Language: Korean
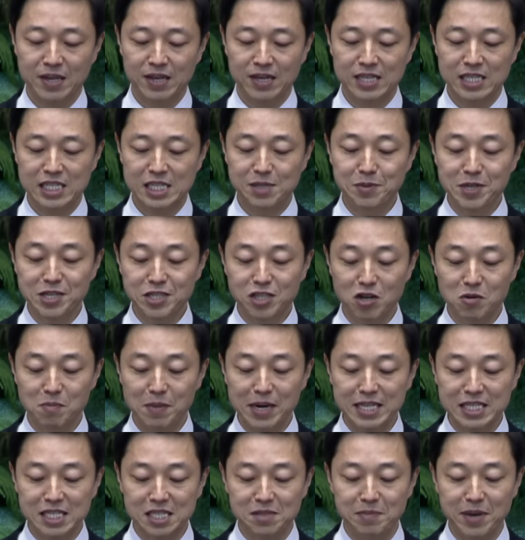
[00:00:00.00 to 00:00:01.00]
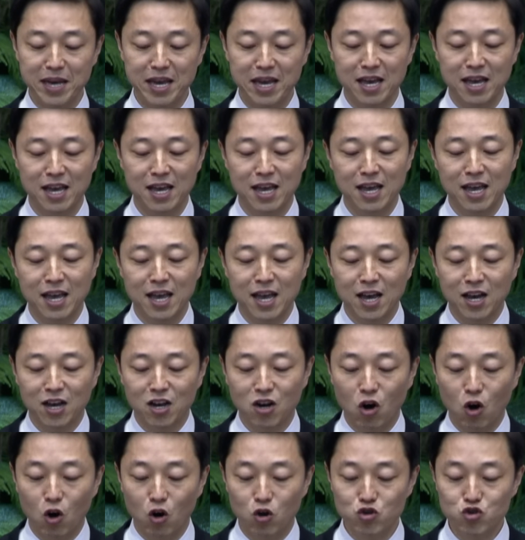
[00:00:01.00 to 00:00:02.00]
11절 말씀에
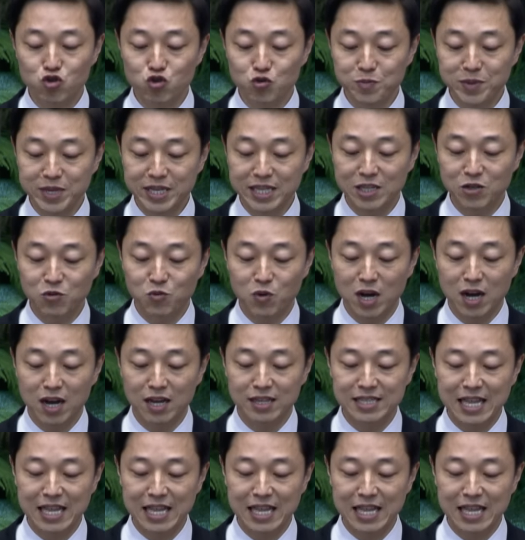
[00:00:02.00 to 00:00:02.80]
거류민과